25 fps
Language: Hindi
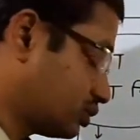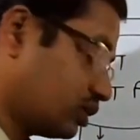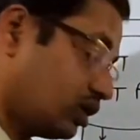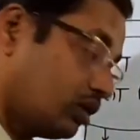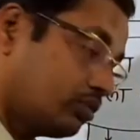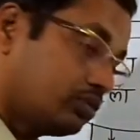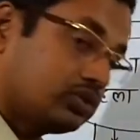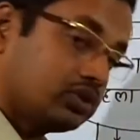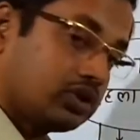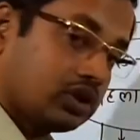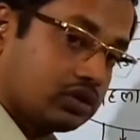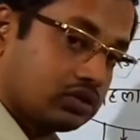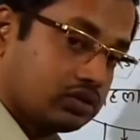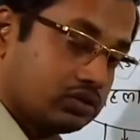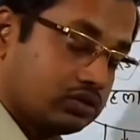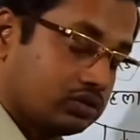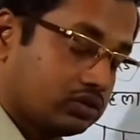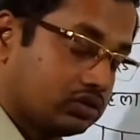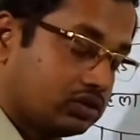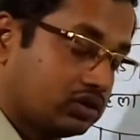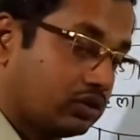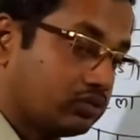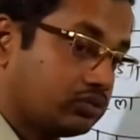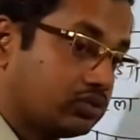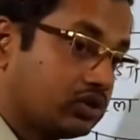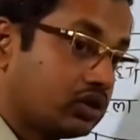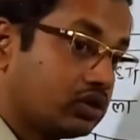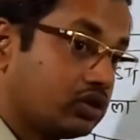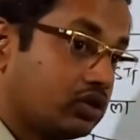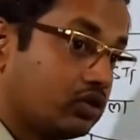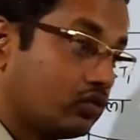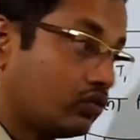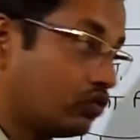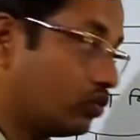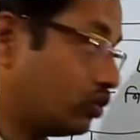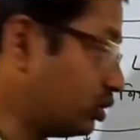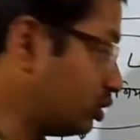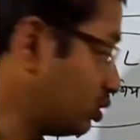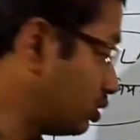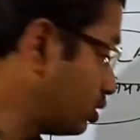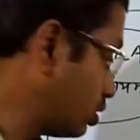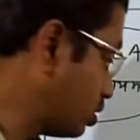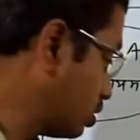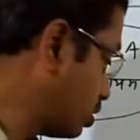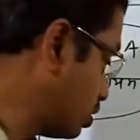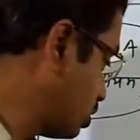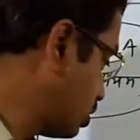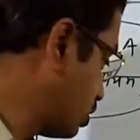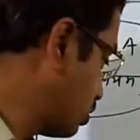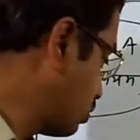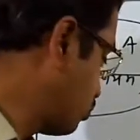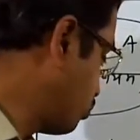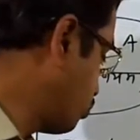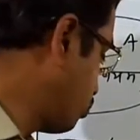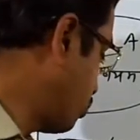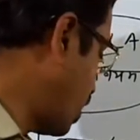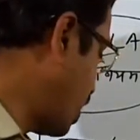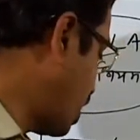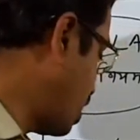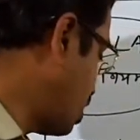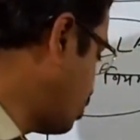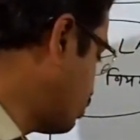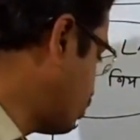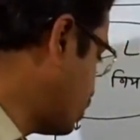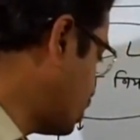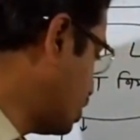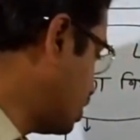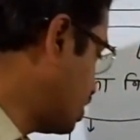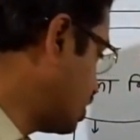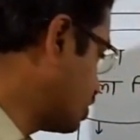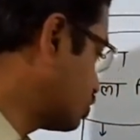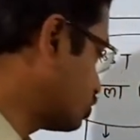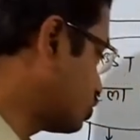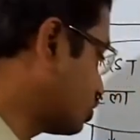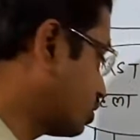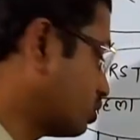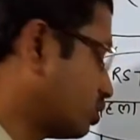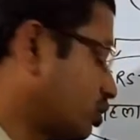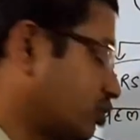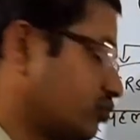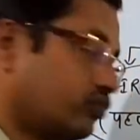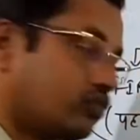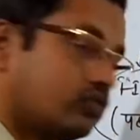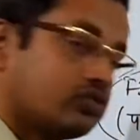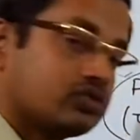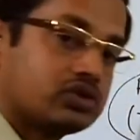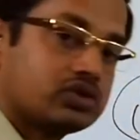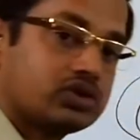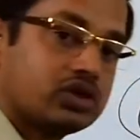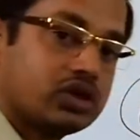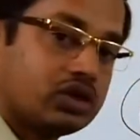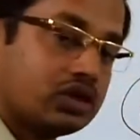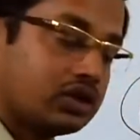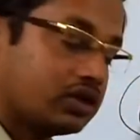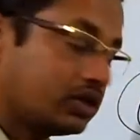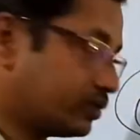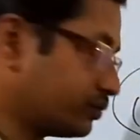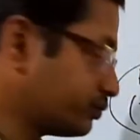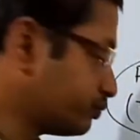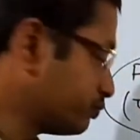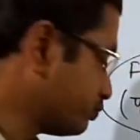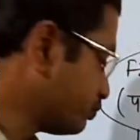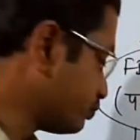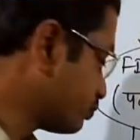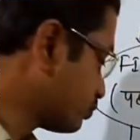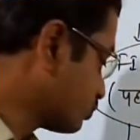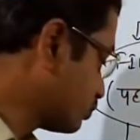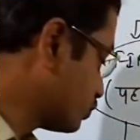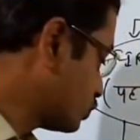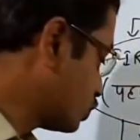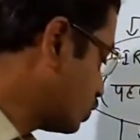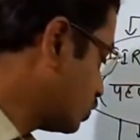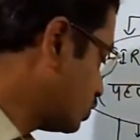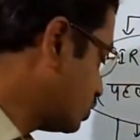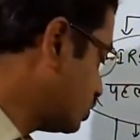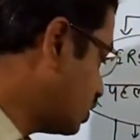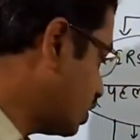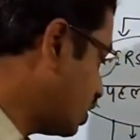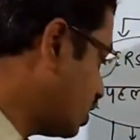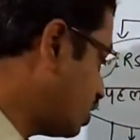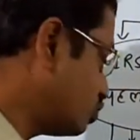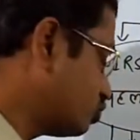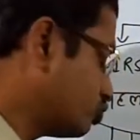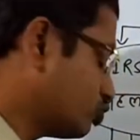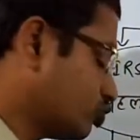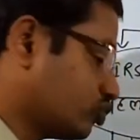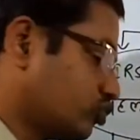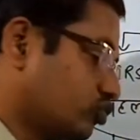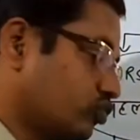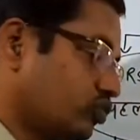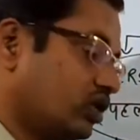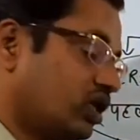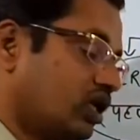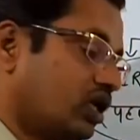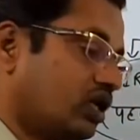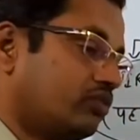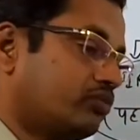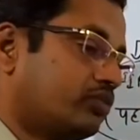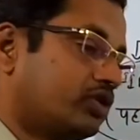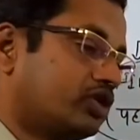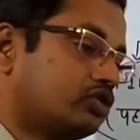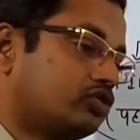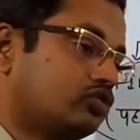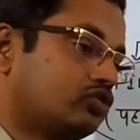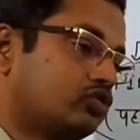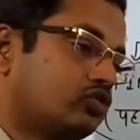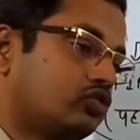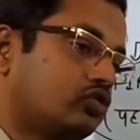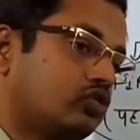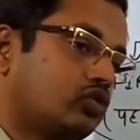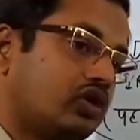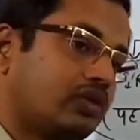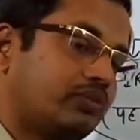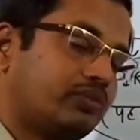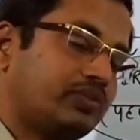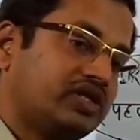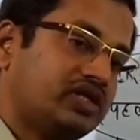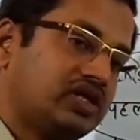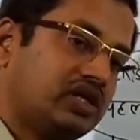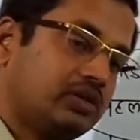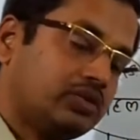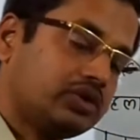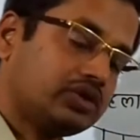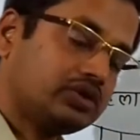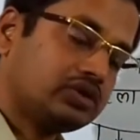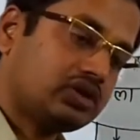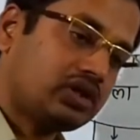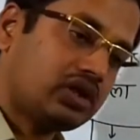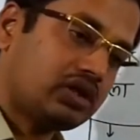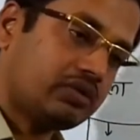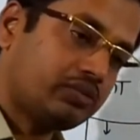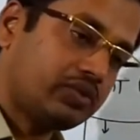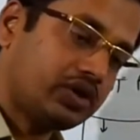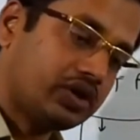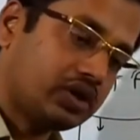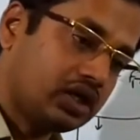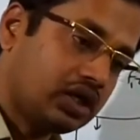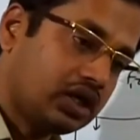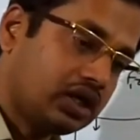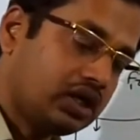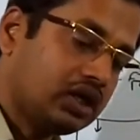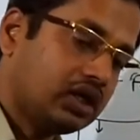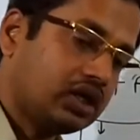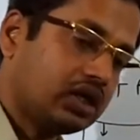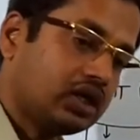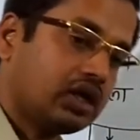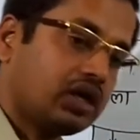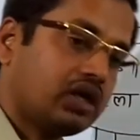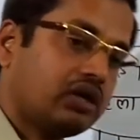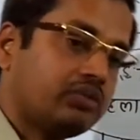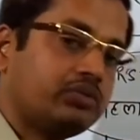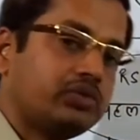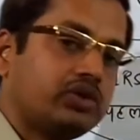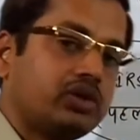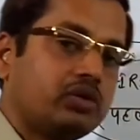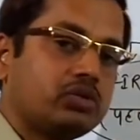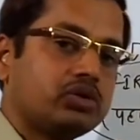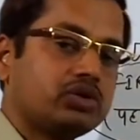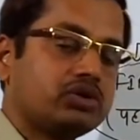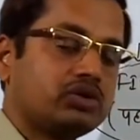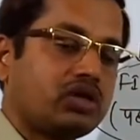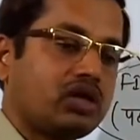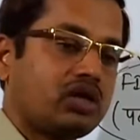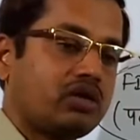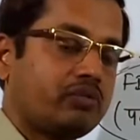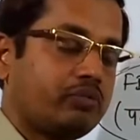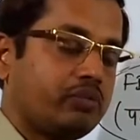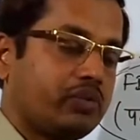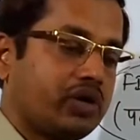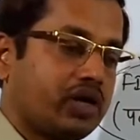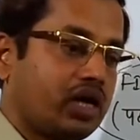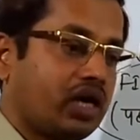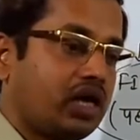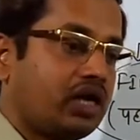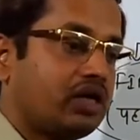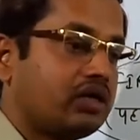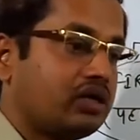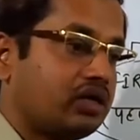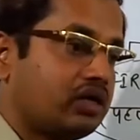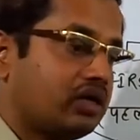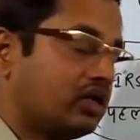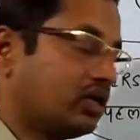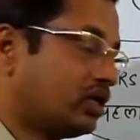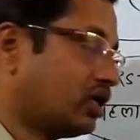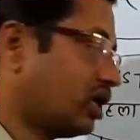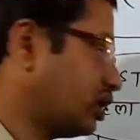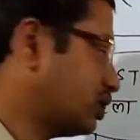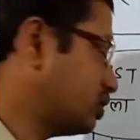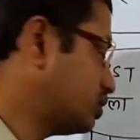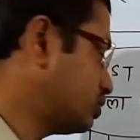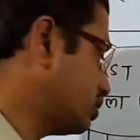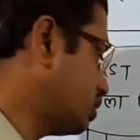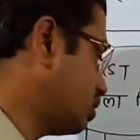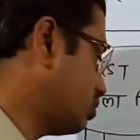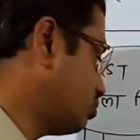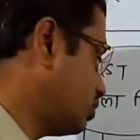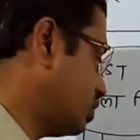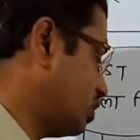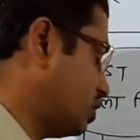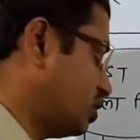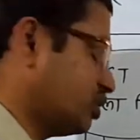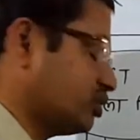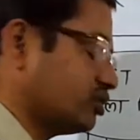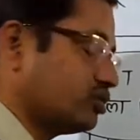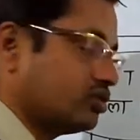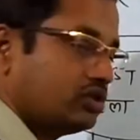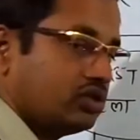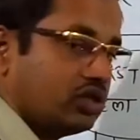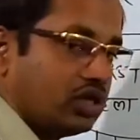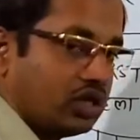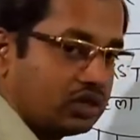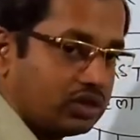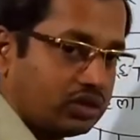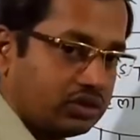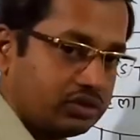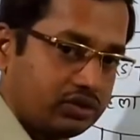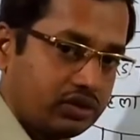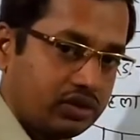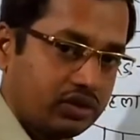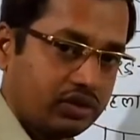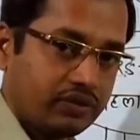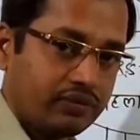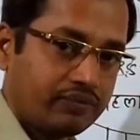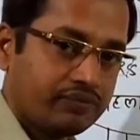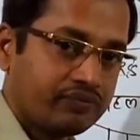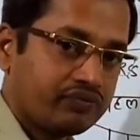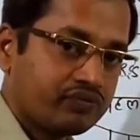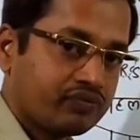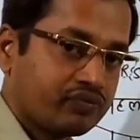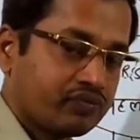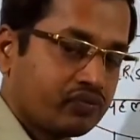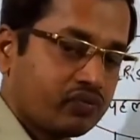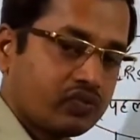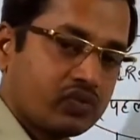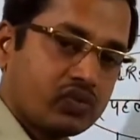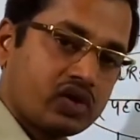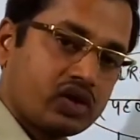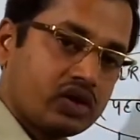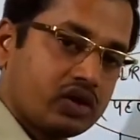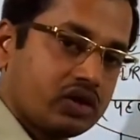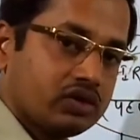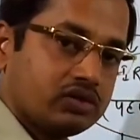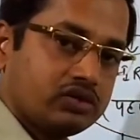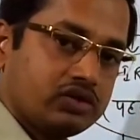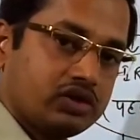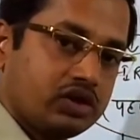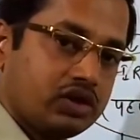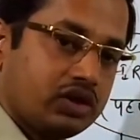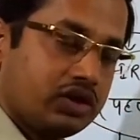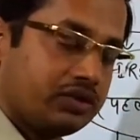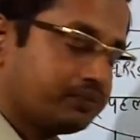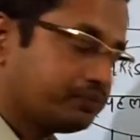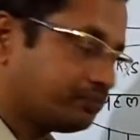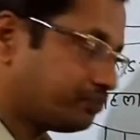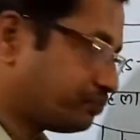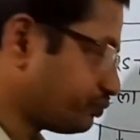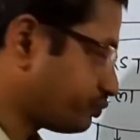कब तक जब तक कि कोई बाह्य बल एक्सटर्नल फोर्स न लगे तो यह जो गुण है वस्तु को अपनी अवस्था में रहने का अपनी अवस्था में बनाए रहने का इसे हम इनर्सिया कहते हैं ठीक है